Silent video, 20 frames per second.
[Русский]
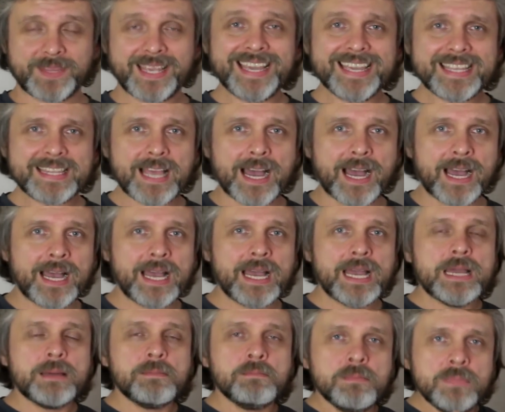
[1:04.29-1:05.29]
Это
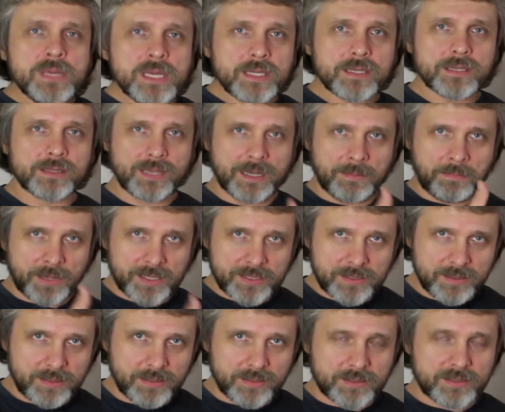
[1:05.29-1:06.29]
митинг
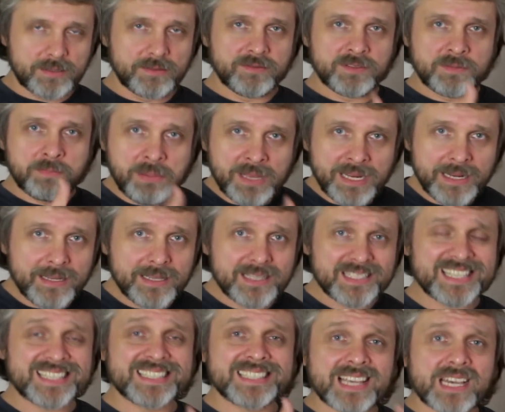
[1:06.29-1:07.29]
оппозиции в
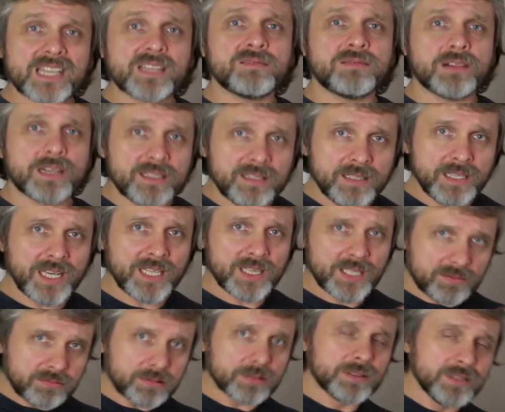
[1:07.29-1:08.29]
Тбилиси за два дня
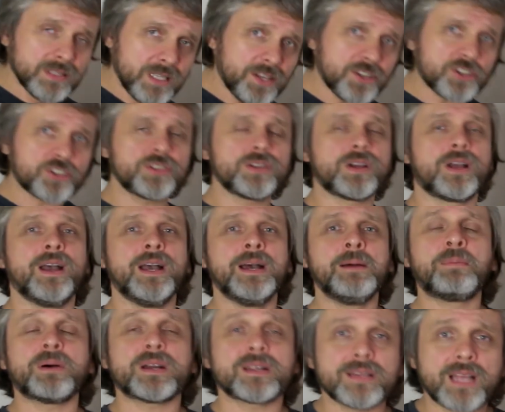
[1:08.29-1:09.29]
до вот нынешних
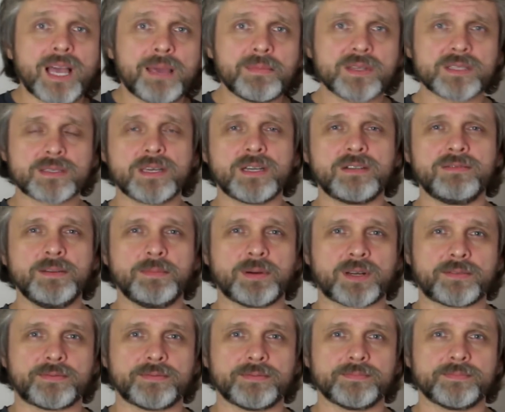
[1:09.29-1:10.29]
парламентских
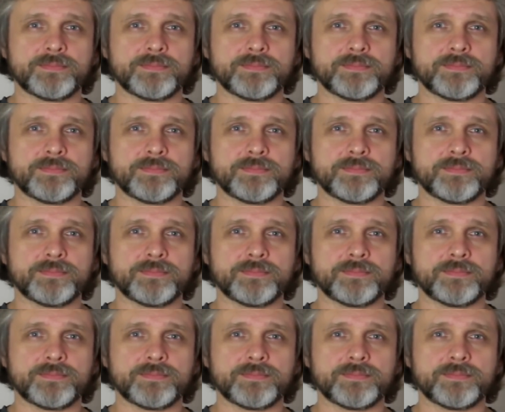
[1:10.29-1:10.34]
выборов.